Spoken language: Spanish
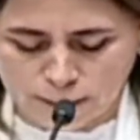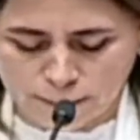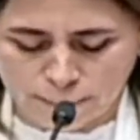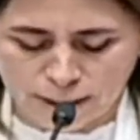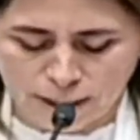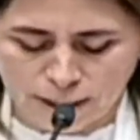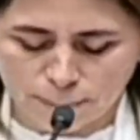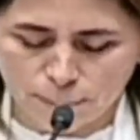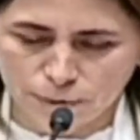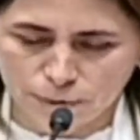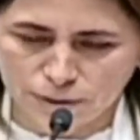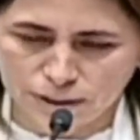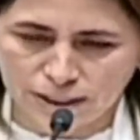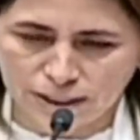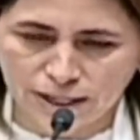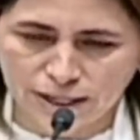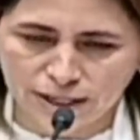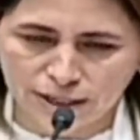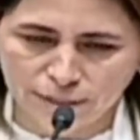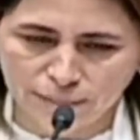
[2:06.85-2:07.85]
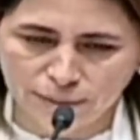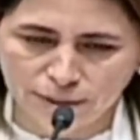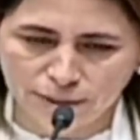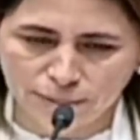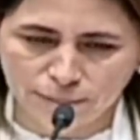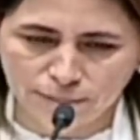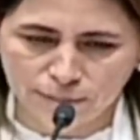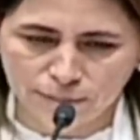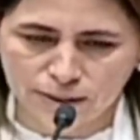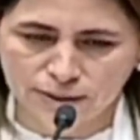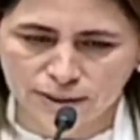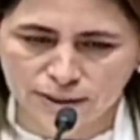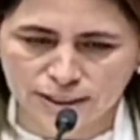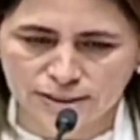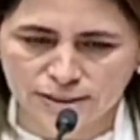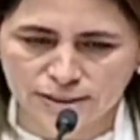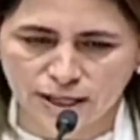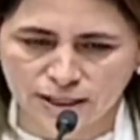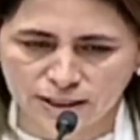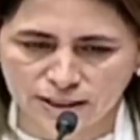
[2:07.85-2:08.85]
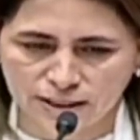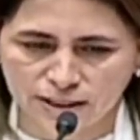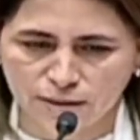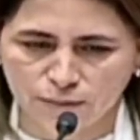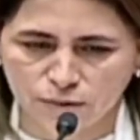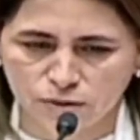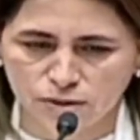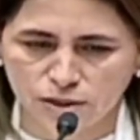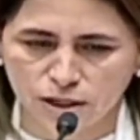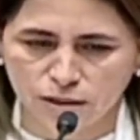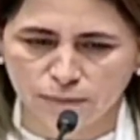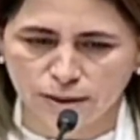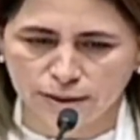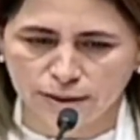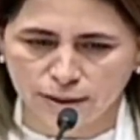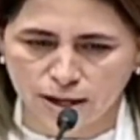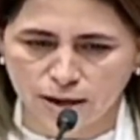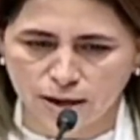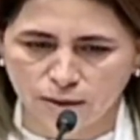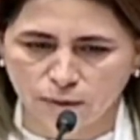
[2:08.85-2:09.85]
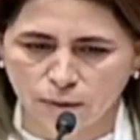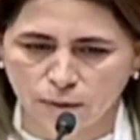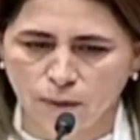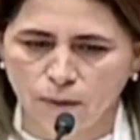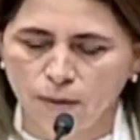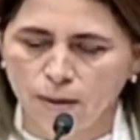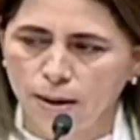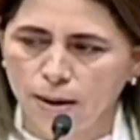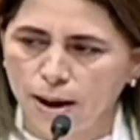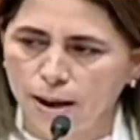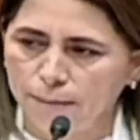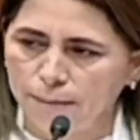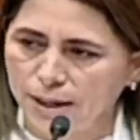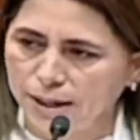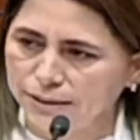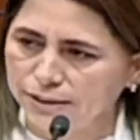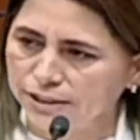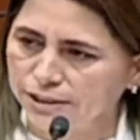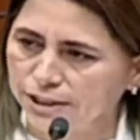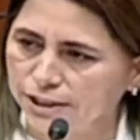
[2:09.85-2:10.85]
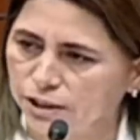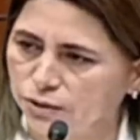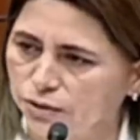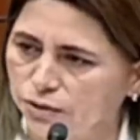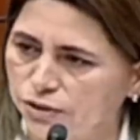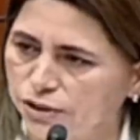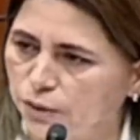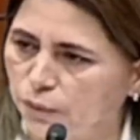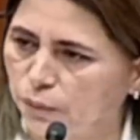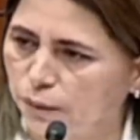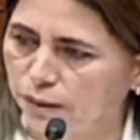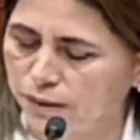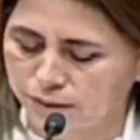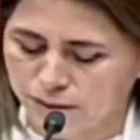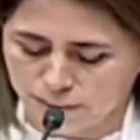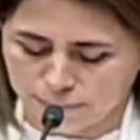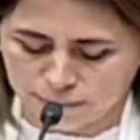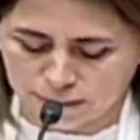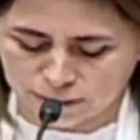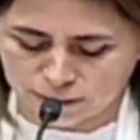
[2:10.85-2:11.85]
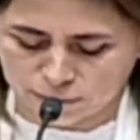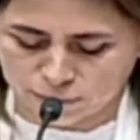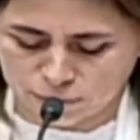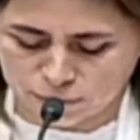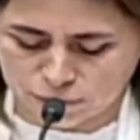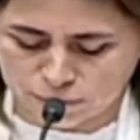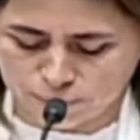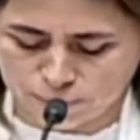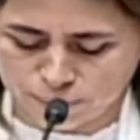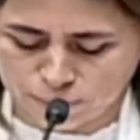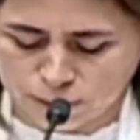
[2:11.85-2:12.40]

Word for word: para protegerme mientras caíamos al barranco a más de 150 metros.